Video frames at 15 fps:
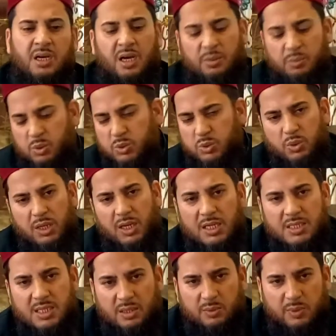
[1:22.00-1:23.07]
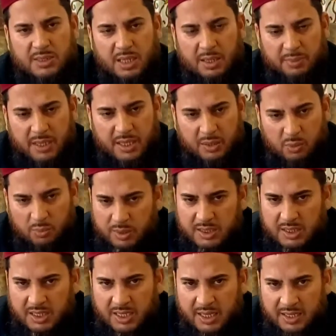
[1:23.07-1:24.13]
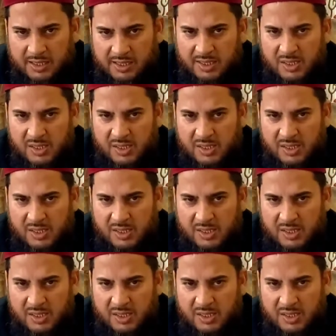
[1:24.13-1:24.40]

हम हजूर वसलम की उम्मती है